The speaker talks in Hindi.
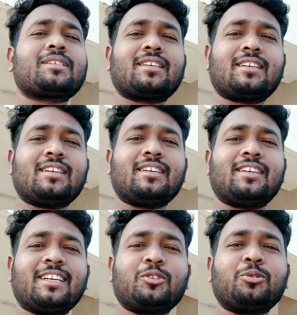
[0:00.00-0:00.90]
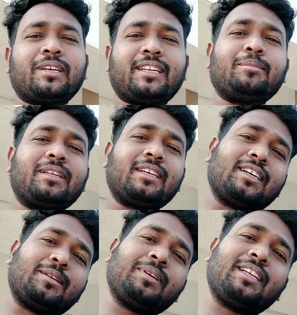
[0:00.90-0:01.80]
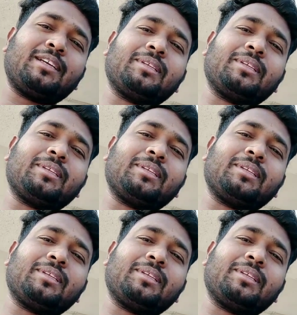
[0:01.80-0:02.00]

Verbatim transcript: बस डेढ़ दो महीने मैंने घर पे नहीं